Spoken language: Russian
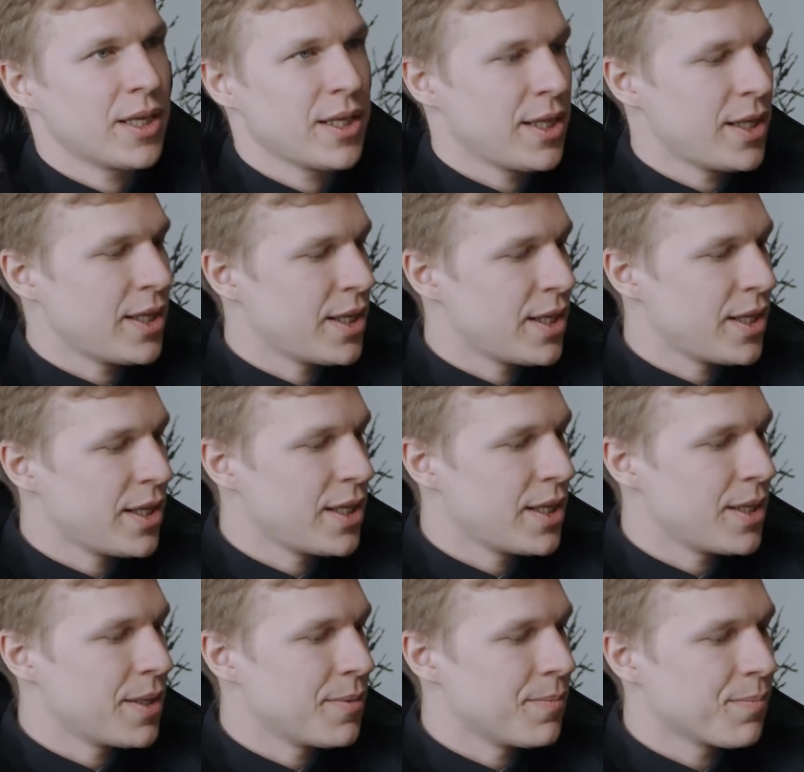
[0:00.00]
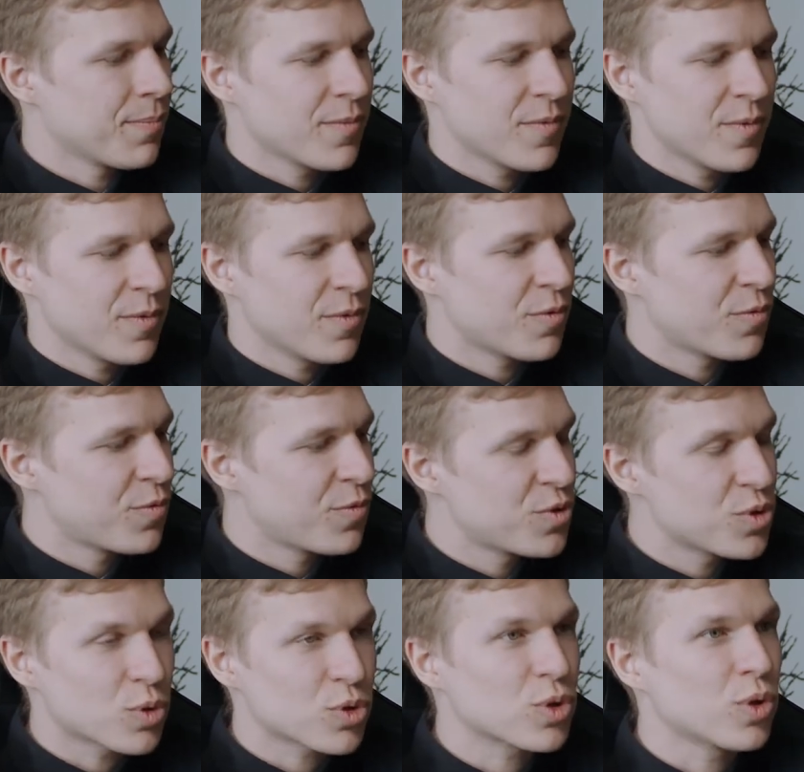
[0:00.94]
и
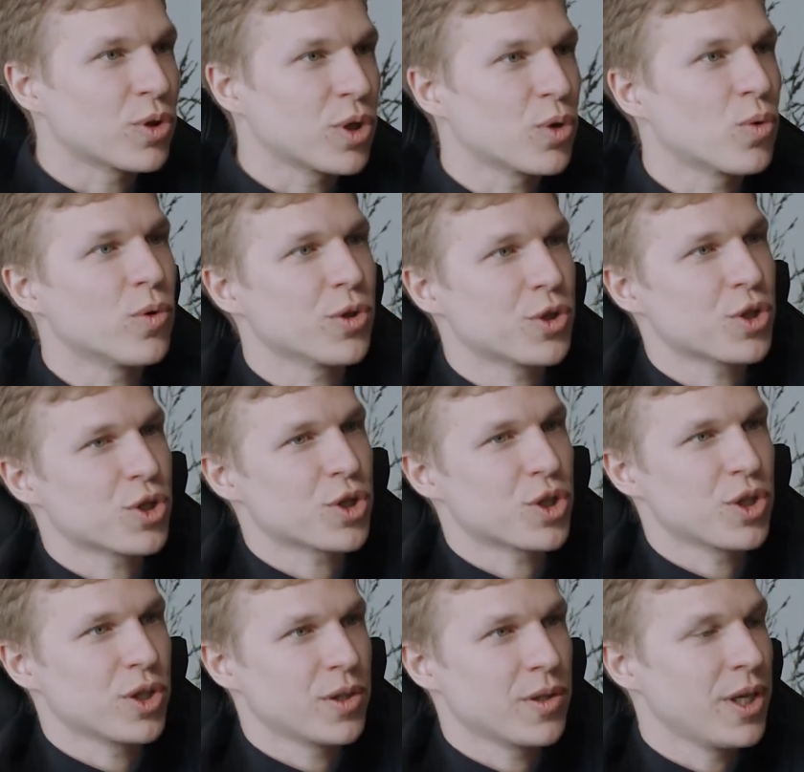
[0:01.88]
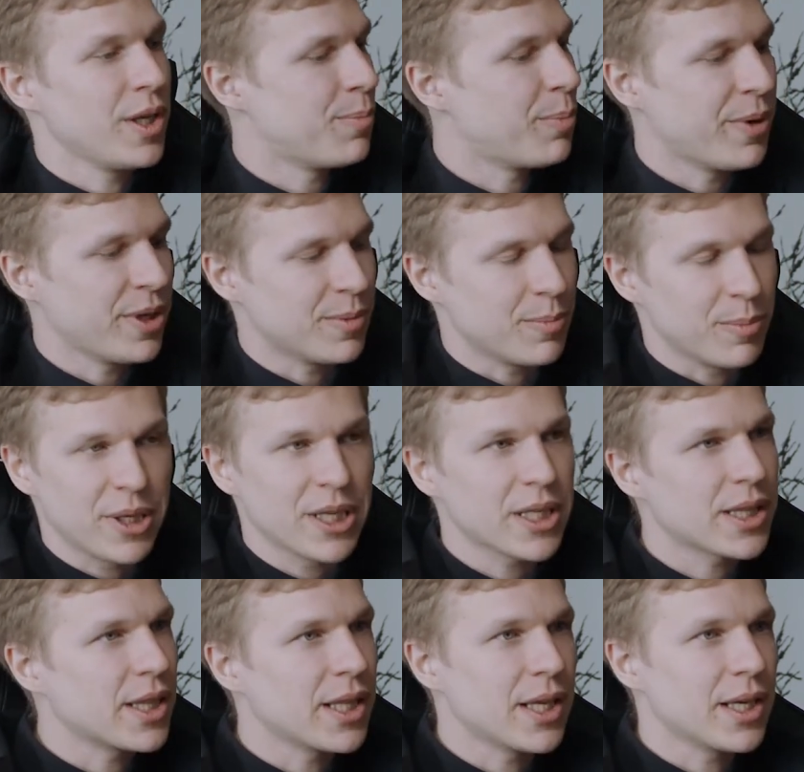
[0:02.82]
все, что ты хочешь, и
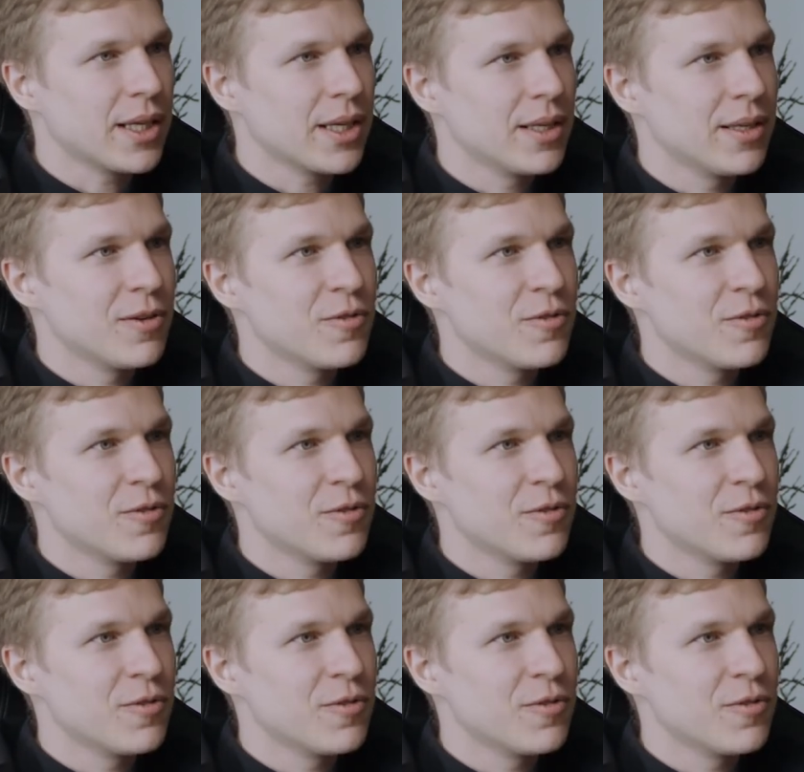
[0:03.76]
предметная.